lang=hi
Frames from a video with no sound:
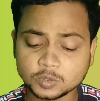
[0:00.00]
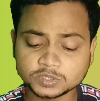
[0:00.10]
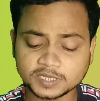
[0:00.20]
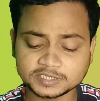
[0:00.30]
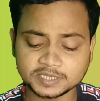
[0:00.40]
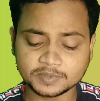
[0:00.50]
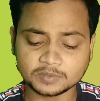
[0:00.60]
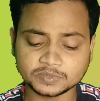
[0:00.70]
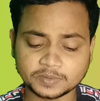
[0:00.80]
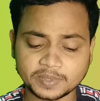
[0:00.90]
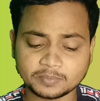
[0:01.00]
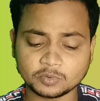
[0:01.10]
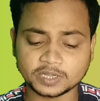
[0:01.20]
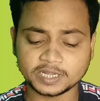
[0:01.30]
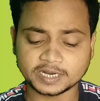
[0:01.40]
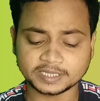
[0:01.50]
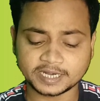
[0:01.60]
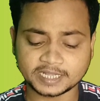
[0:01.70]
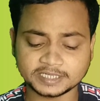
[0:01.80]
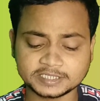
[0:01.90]
उसका सेव के ऑप्शन पर आपको क्लिक कर
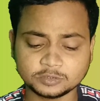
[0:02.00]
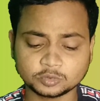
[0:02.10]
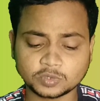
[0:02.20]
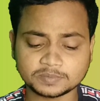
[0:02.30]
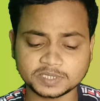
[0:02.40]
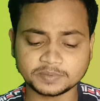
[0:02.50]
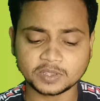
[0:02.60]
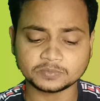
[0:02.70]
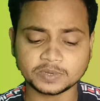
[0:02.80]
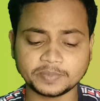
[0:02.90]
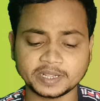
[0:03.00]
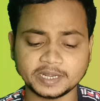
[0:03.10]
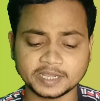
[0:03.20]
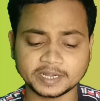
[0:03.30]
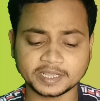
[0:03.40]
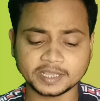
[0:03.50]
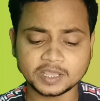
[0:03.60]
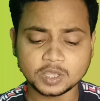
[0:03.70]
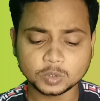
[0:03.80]
देना है जैसे दोस्तों आप सेव के ऑप्शन पर क्लिक करेंगे